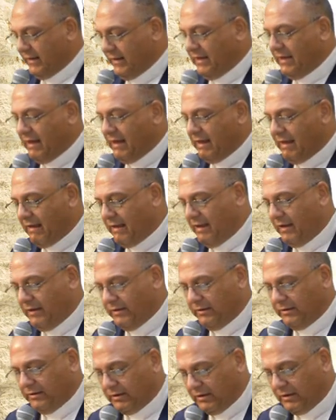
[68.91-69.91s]

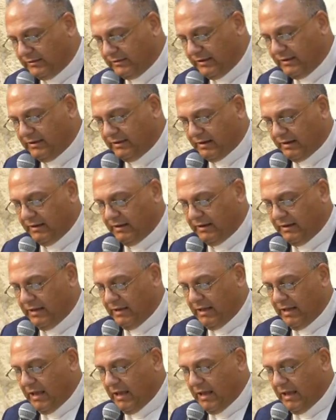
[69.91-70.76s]
إلها قديرا